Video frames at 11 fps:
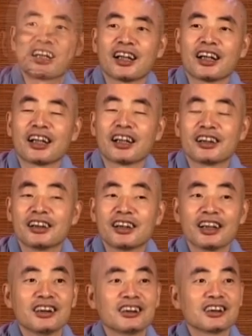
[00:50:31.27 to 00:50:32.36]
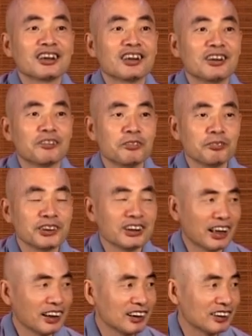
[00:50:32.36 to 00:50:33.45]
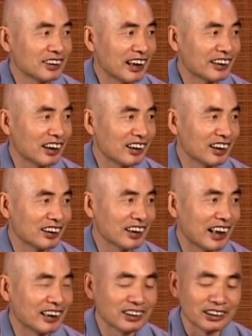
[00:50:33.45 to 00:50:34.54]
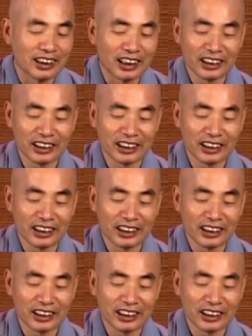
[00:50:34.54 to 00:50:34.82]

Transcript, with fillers: 哎，你看这个，我们平常那些在家人要在一起啊，